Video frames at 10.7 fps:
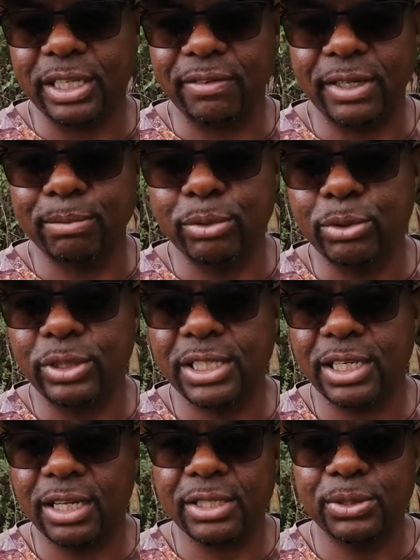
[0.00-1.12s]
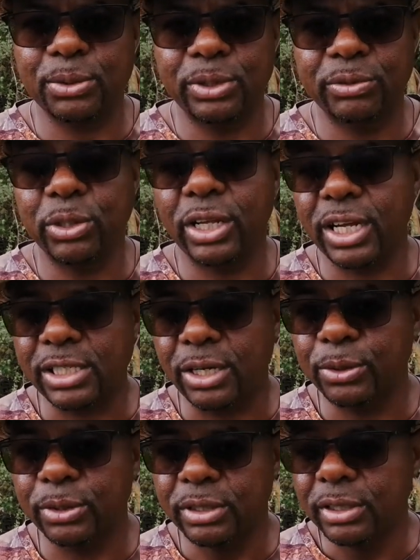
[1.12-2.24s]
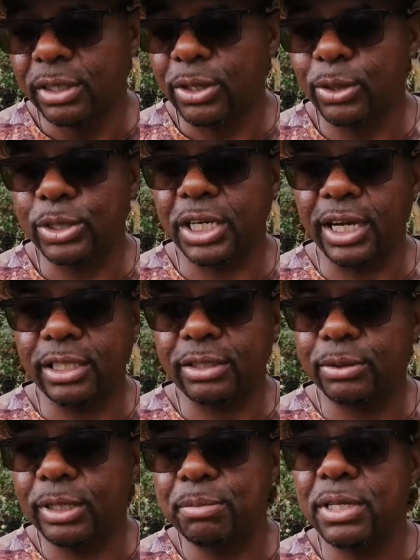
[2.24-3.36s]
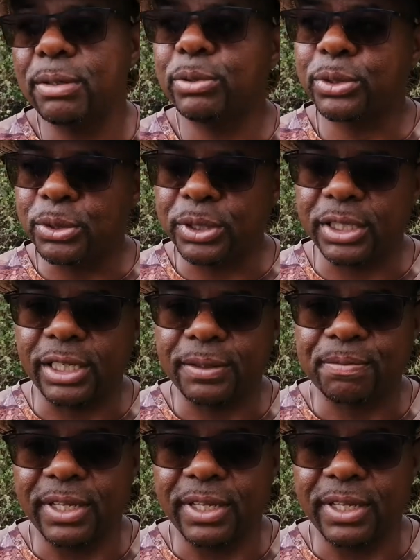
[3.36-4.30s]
avec beaucoup d'accélération au niveau des cachalots que le charrette, on a mis un peu de côté.